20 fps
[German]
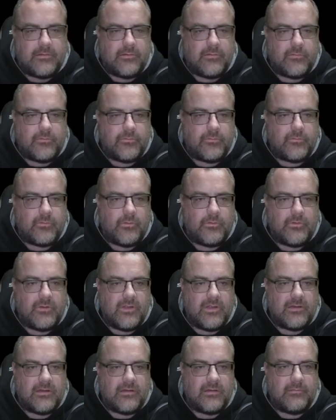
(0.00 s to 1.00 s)
Das könnt ihr
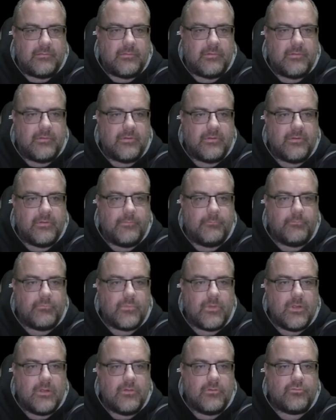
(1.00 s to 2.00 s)
ja dann
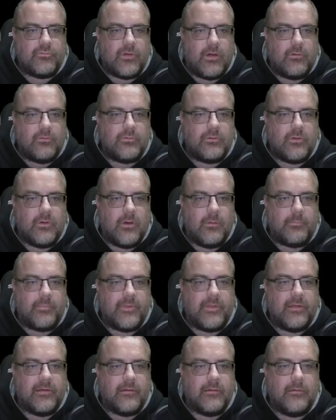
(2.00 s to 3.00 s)
schauen, ob
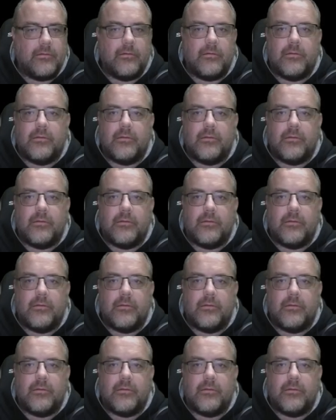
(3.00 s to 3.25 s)
ihr